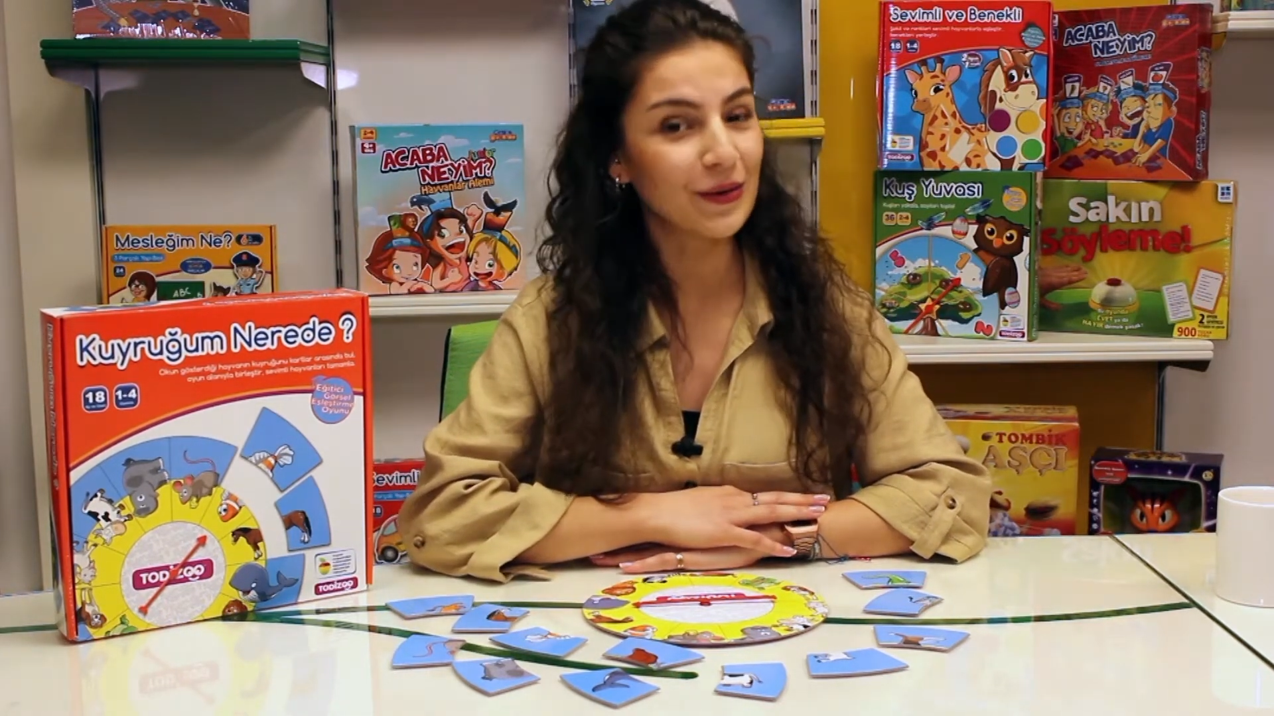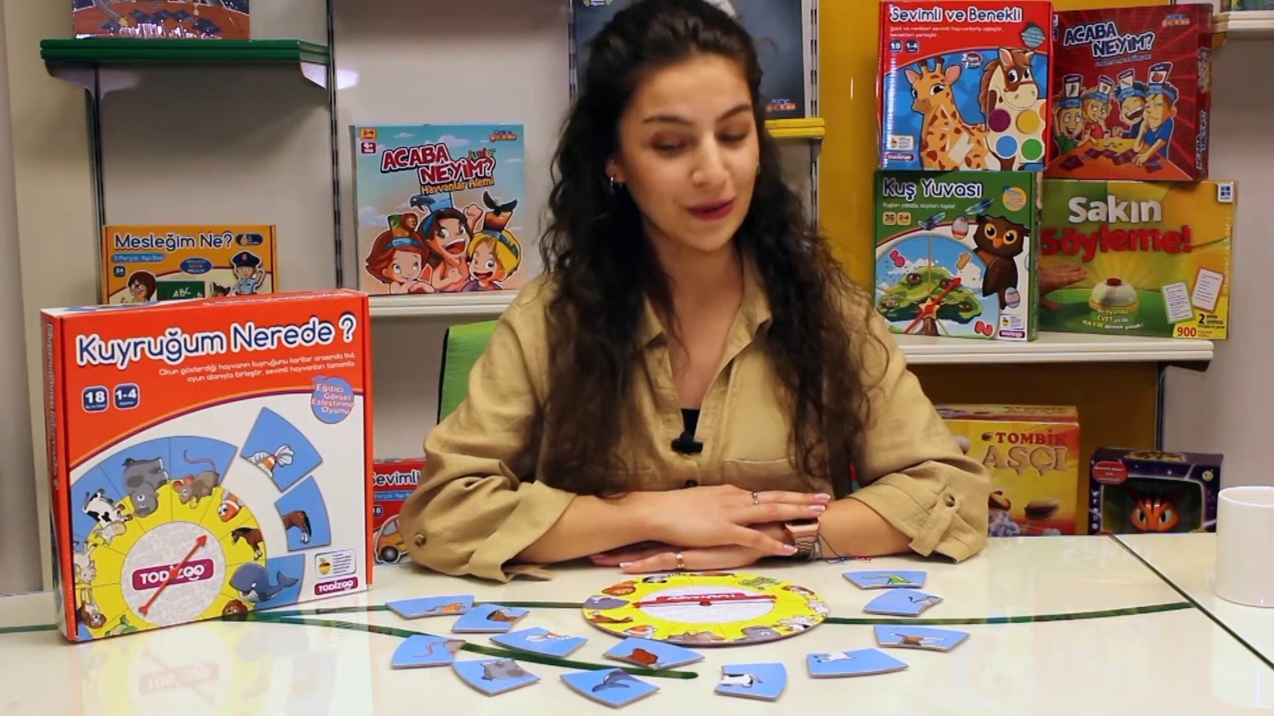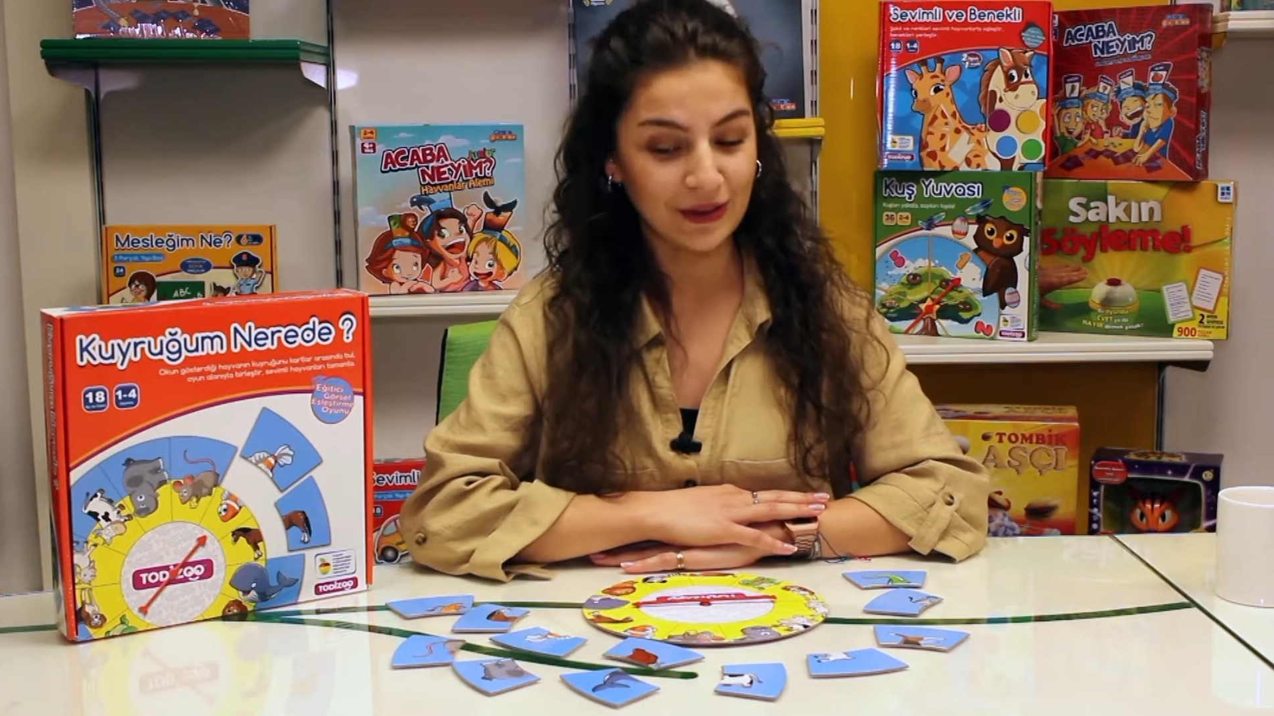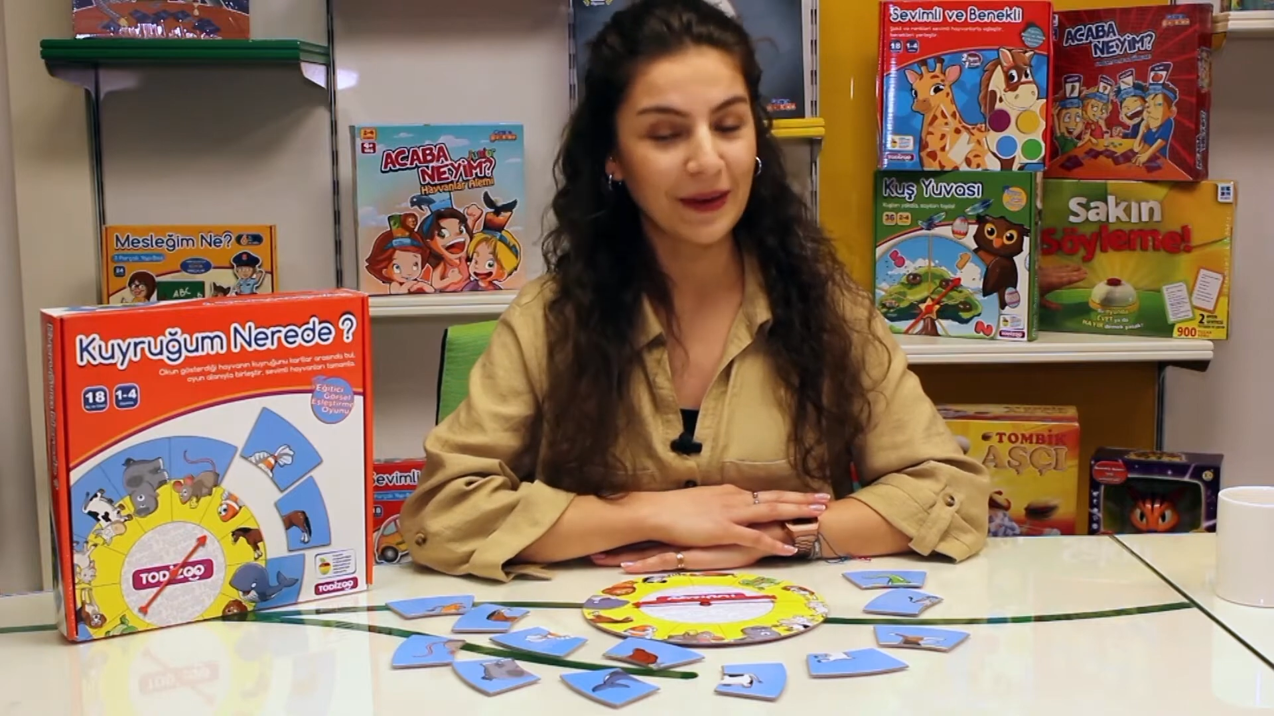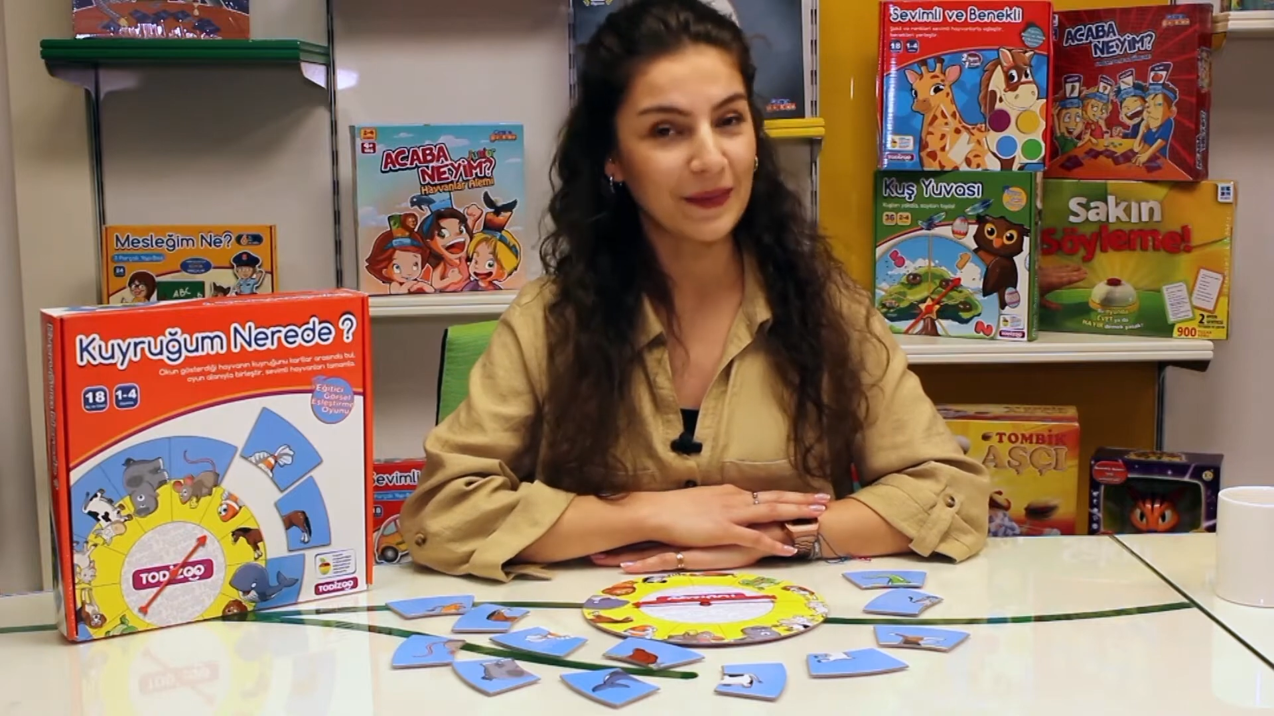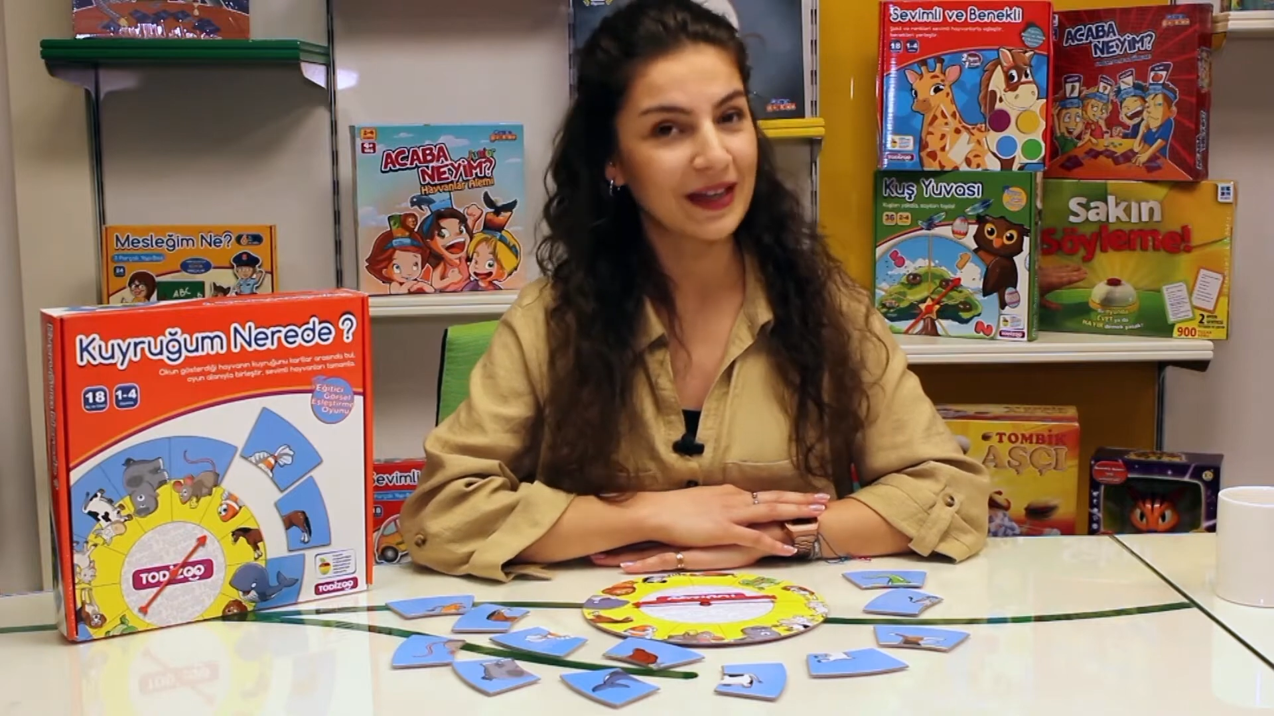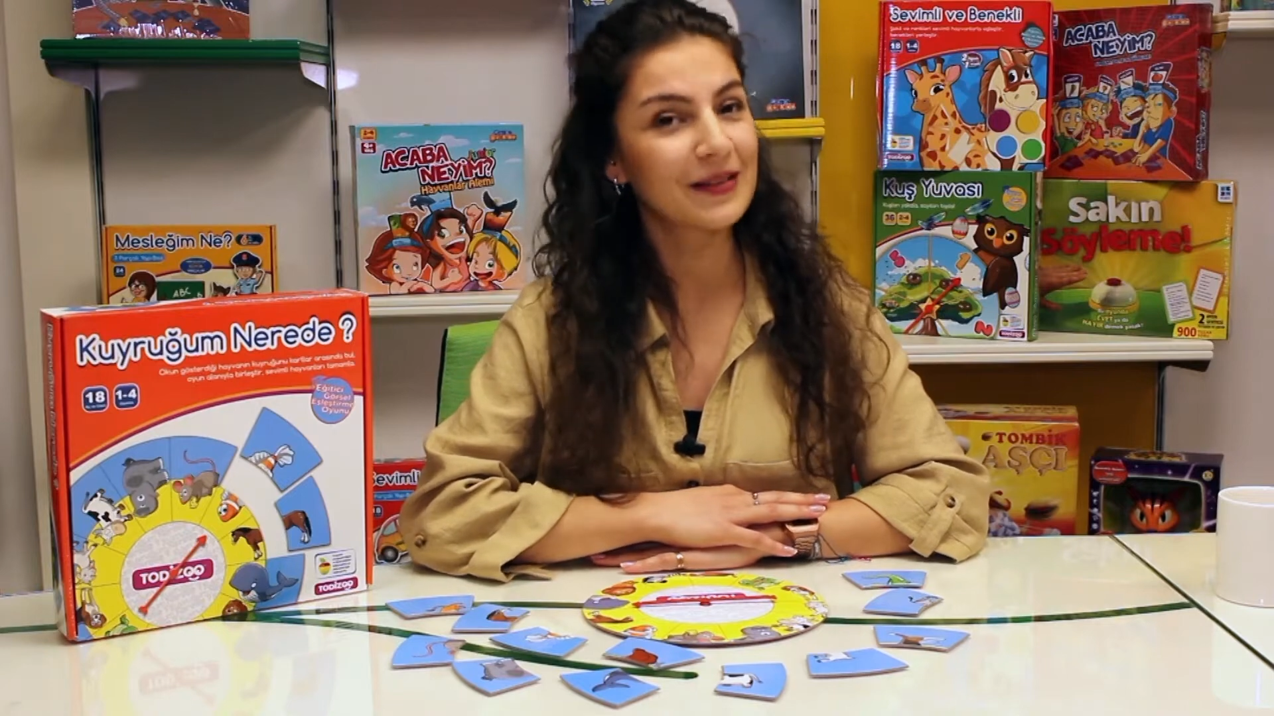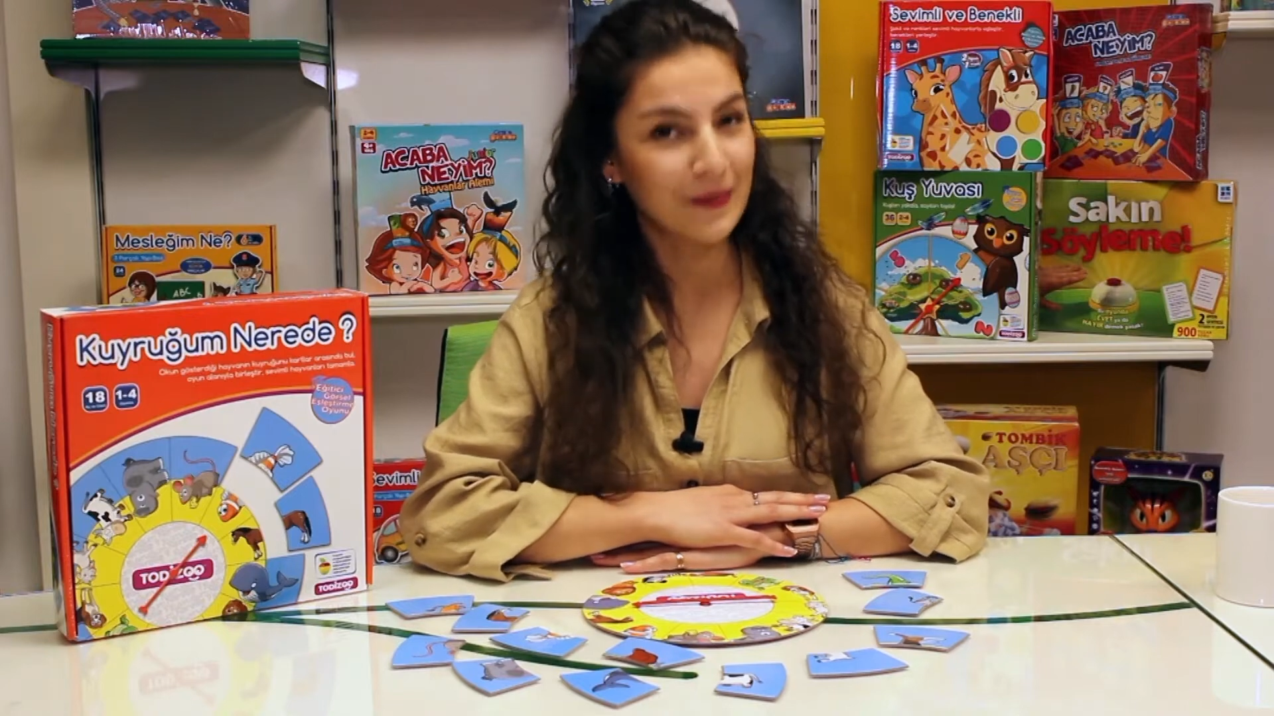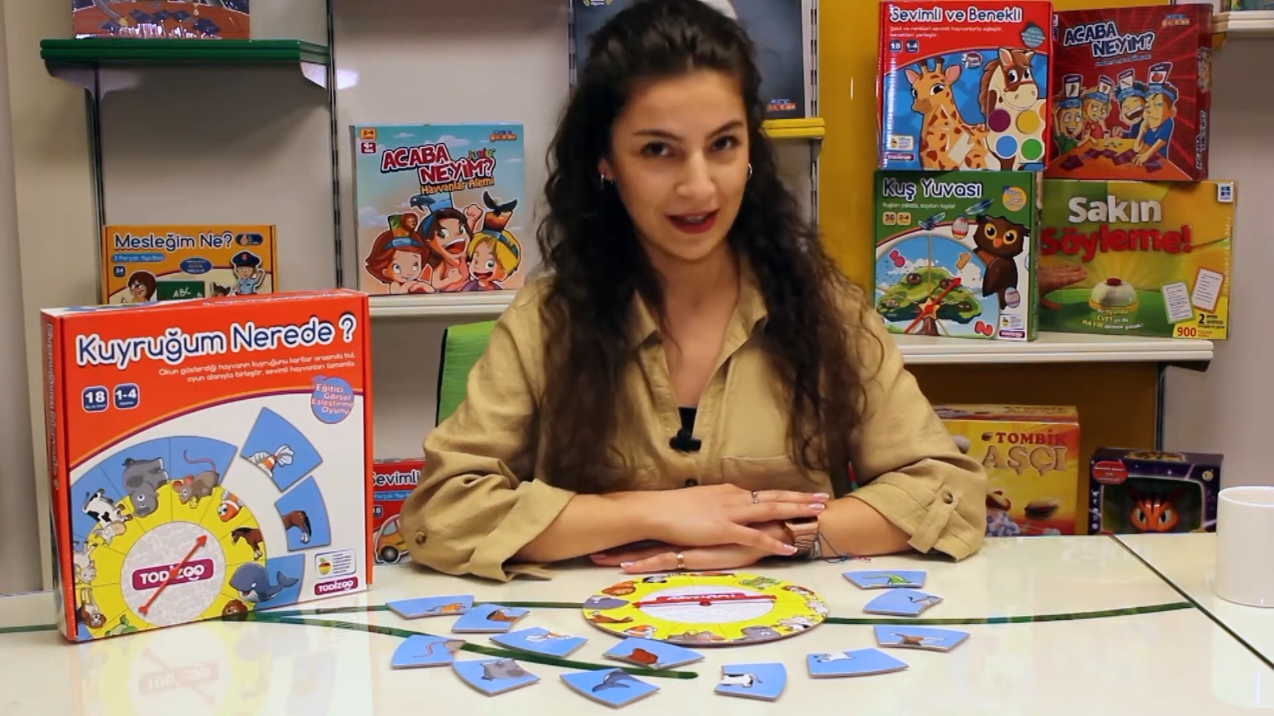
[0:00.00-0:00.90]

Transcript: oyundan biraz